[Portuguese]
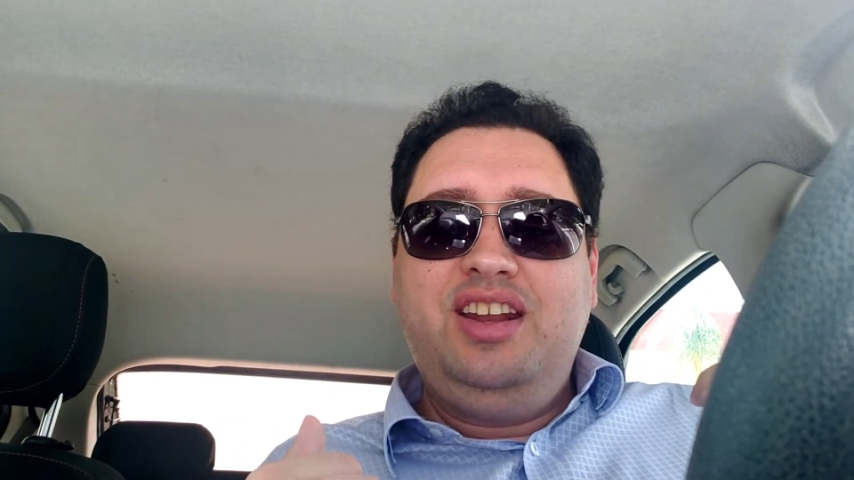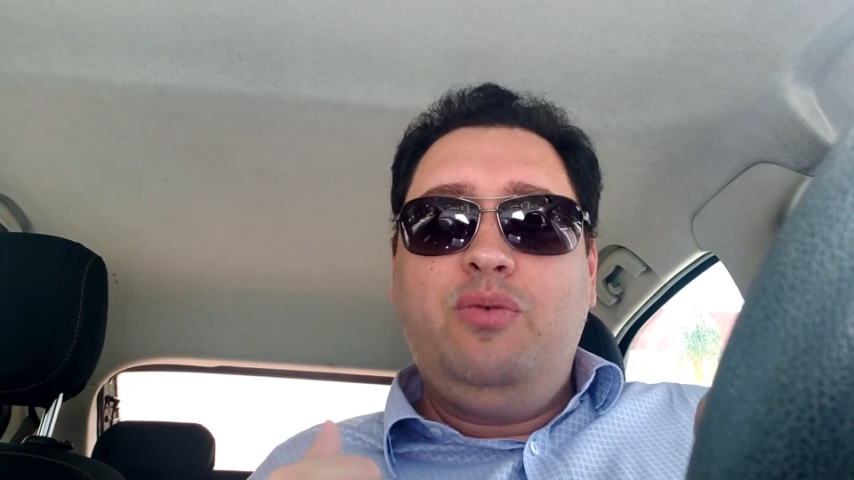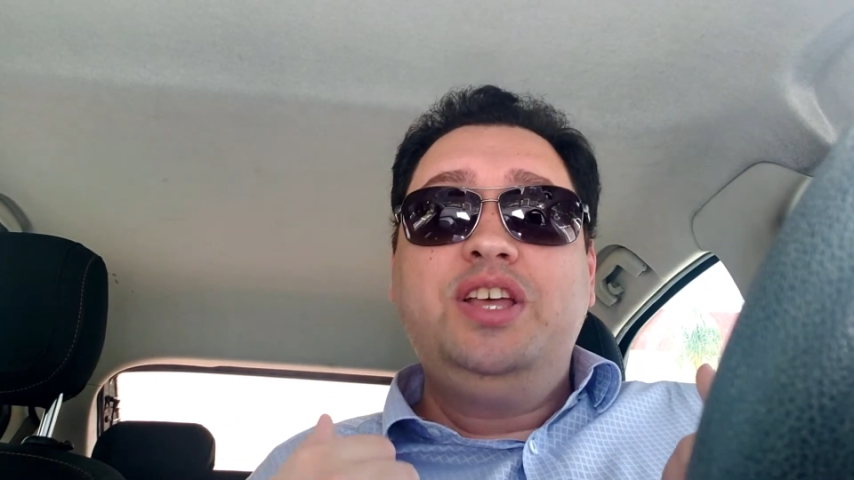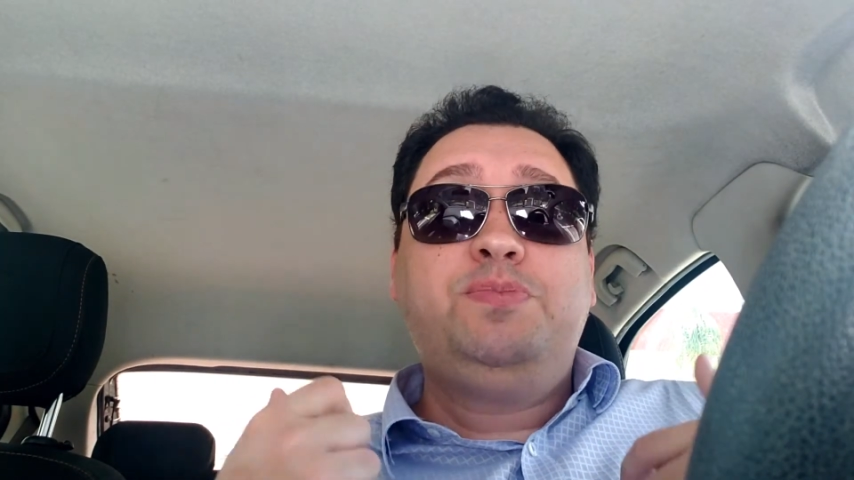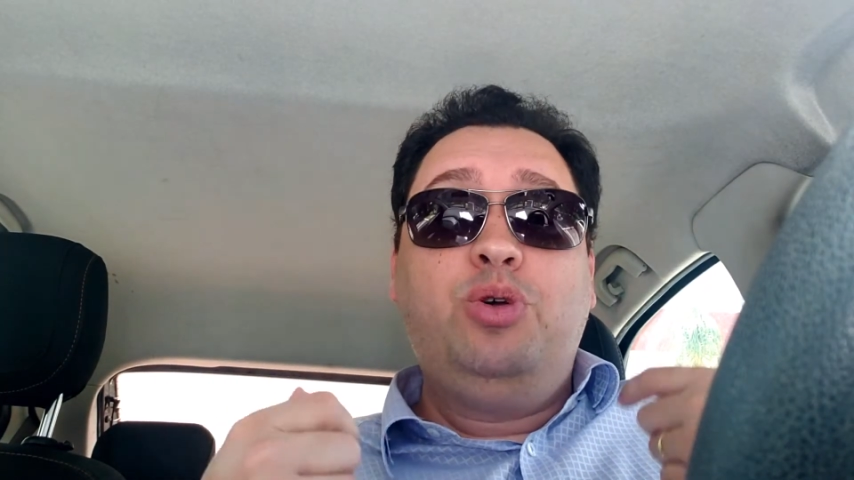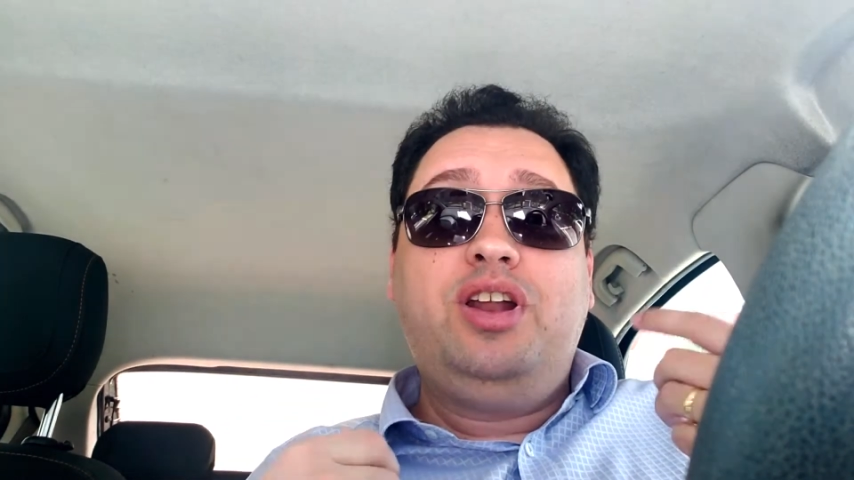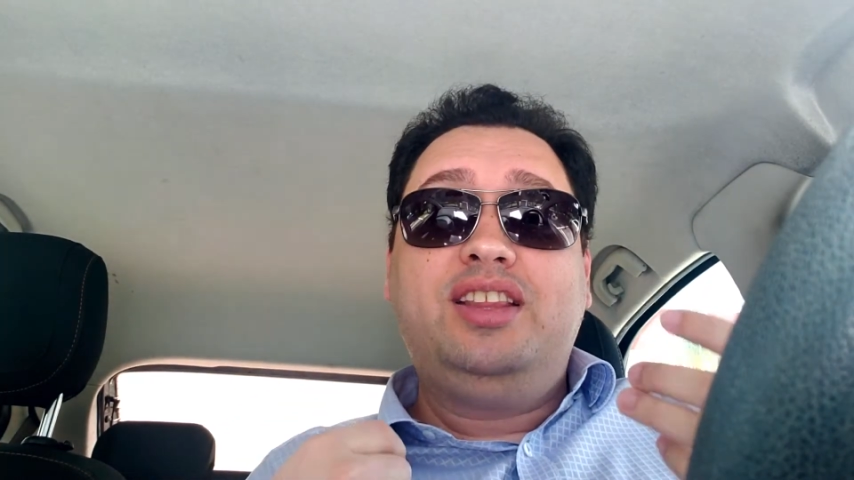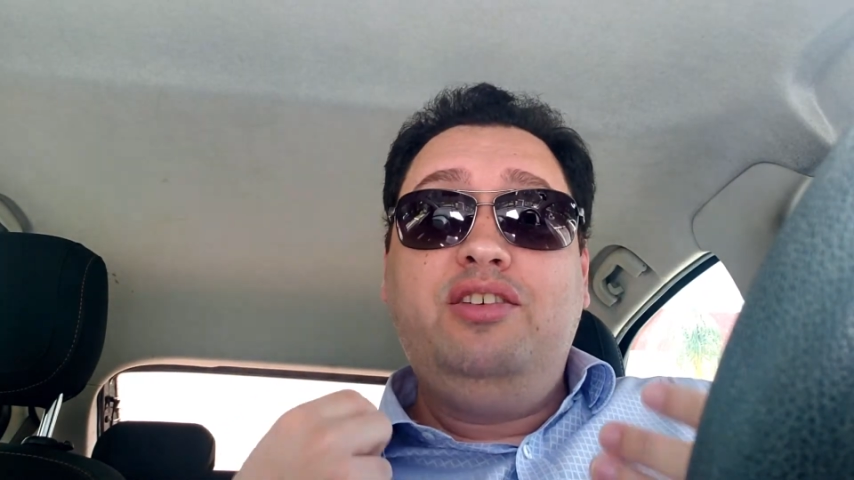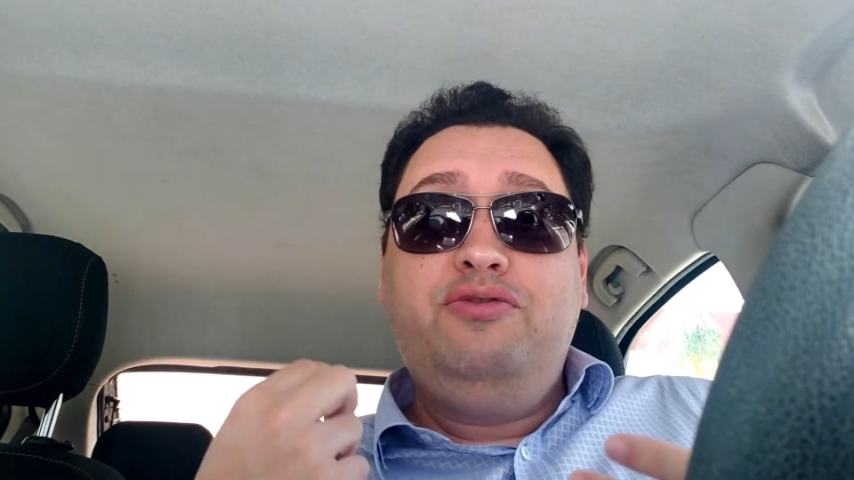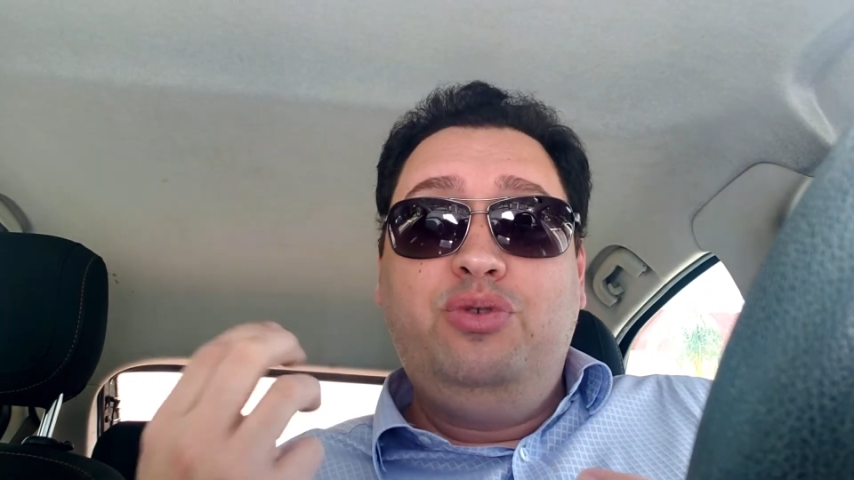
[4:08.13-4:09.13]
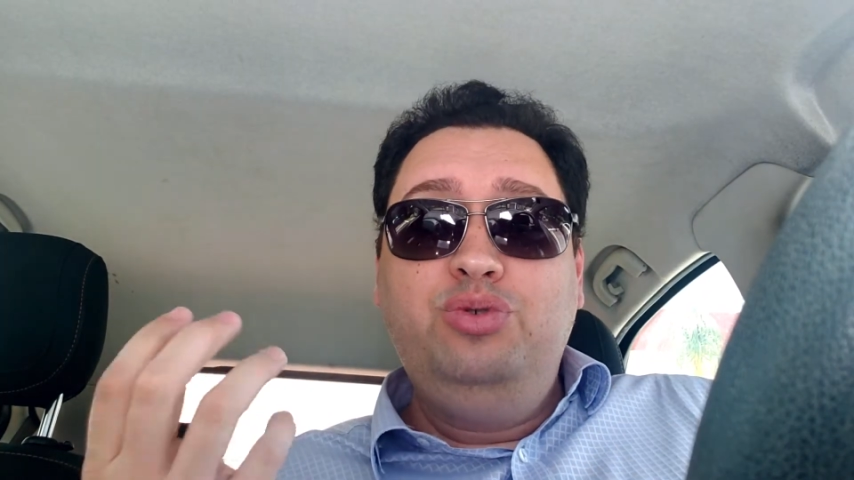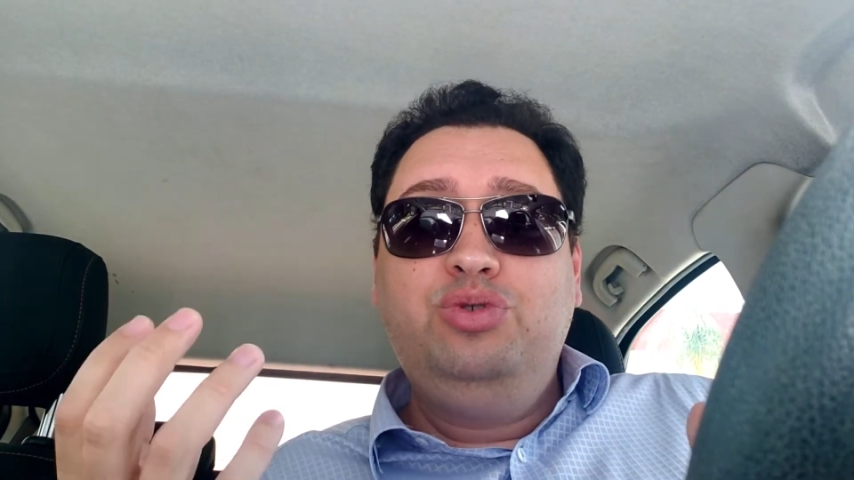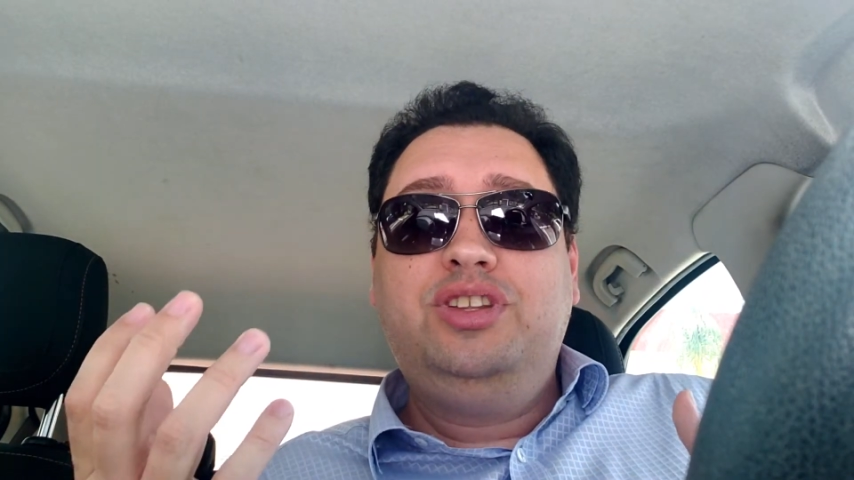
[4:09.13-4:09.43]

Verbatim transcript: não é explorada a fundo,